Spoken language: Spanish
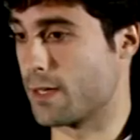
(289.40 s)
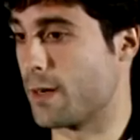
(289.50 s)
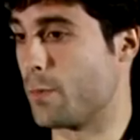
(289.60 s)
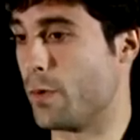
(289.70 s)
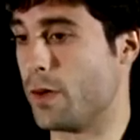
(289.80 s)

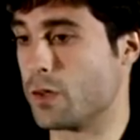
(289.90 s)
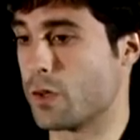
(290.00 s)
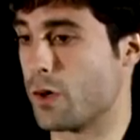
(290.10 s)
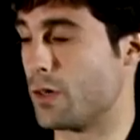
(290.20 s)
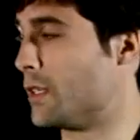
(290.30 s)
sacan muy bien los
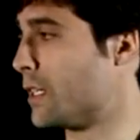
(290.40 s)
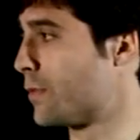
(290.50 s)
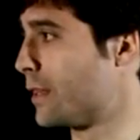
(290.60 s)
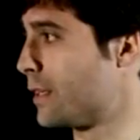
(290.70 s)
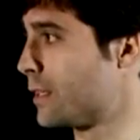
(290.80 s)
corners, las
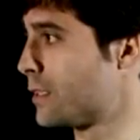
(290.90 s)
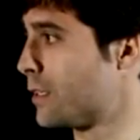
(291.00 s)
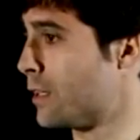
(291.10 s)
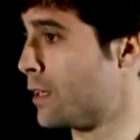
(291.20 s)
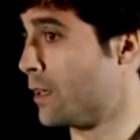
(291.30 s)
faltas.
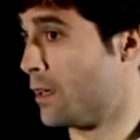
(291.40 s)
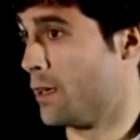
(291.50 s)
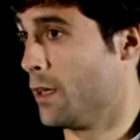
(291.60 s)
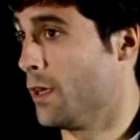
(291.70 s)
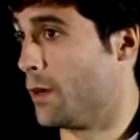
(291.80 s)

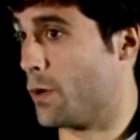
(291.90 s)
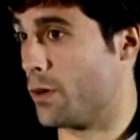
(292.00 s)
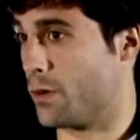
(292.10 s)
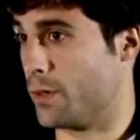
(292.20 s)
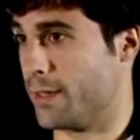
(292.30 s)
Y
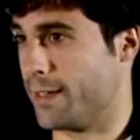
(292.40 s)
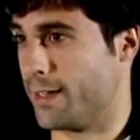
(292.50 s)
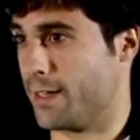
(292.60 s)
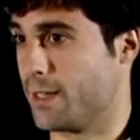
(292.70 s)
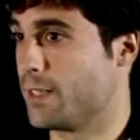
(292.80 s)
bueno,
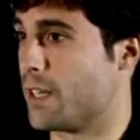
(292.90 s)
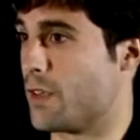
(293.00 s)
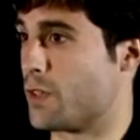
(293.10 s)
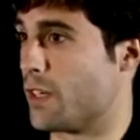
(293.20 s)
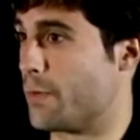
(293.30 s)
eh, este
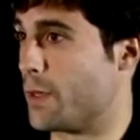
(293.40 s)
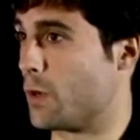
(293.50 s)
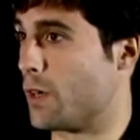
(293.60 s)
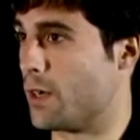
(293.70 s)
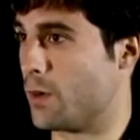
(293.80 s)
año sí que me ha
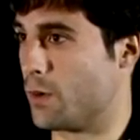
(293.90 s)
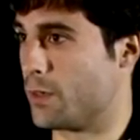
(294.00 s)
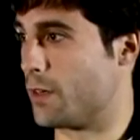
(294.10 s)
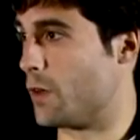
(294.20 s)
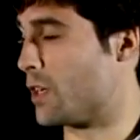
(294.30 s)
tocado, he
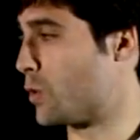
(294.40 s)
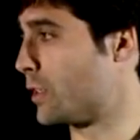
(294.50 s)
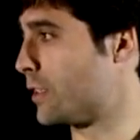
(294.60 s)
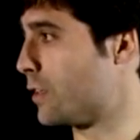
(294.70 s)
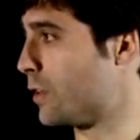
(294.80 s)
tenido la
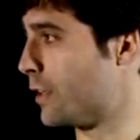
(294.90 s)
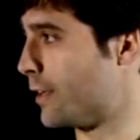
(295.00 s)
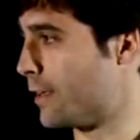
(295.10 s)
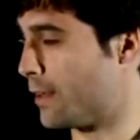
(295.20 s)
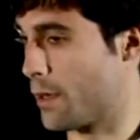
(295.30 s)
suerte
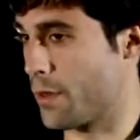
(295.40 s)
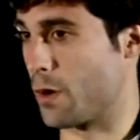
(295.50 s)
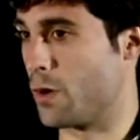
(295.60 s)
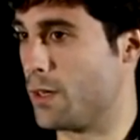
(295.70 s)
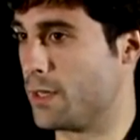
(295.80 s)
de, hacer
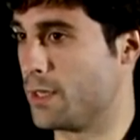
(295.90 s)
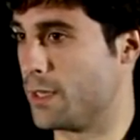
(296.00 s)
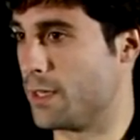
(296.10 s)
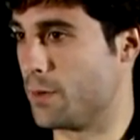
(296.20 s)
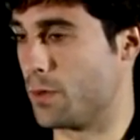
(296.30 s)
goles
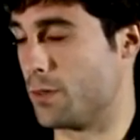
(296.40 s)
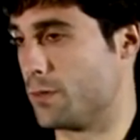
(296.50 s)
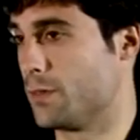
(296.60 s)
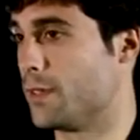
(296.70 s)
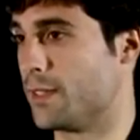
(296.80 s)
y bueno,
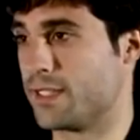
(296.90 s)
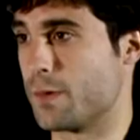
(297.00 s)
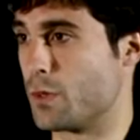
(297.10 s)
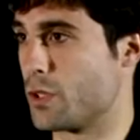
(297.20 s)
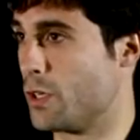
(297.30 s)

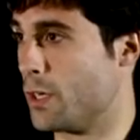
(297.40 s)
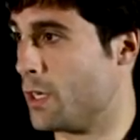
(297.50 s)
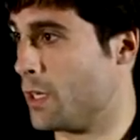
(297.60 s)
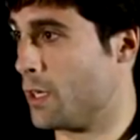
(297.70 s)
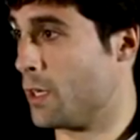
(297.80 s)
estamos
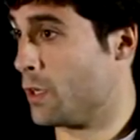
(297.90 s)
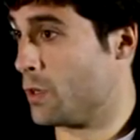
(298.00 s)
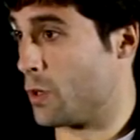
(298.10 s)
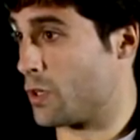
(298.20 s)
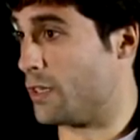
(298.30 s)

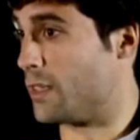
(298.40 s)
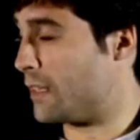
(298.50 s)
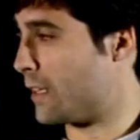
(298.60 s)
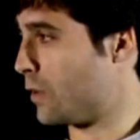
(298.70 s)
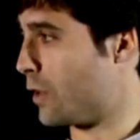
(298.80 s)
todos
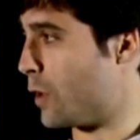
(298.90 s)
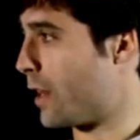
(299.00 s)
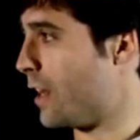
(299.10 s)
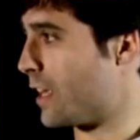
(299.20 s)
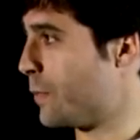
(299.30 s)
intentando
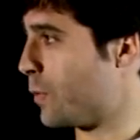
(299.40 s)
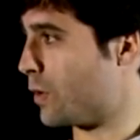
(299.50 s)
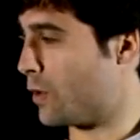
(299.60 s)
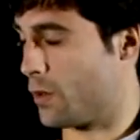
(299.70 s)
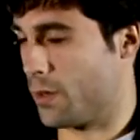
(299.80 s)
ayudar al
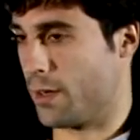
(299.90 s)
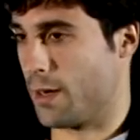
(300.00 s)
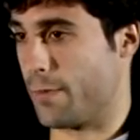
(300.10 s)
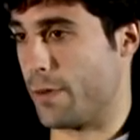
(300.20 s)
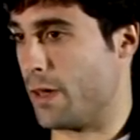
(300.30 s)
equipo a
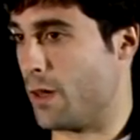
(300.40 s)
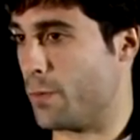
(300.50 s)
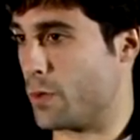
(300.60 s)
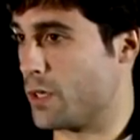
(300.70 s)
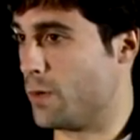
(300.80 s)
la medida de lo
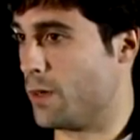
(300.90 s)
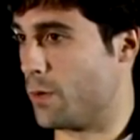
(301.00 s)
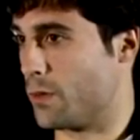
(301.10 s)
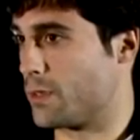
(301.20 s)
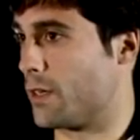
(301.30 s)
posible. Y
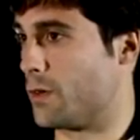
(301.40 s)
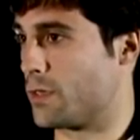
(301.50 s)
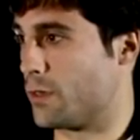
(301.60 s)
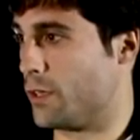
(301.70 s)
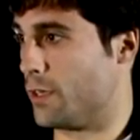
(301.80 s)
bueno, este año
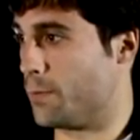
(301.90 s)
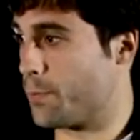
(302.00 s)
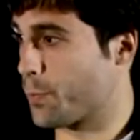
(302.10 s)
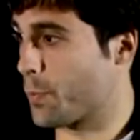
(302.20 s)
estoy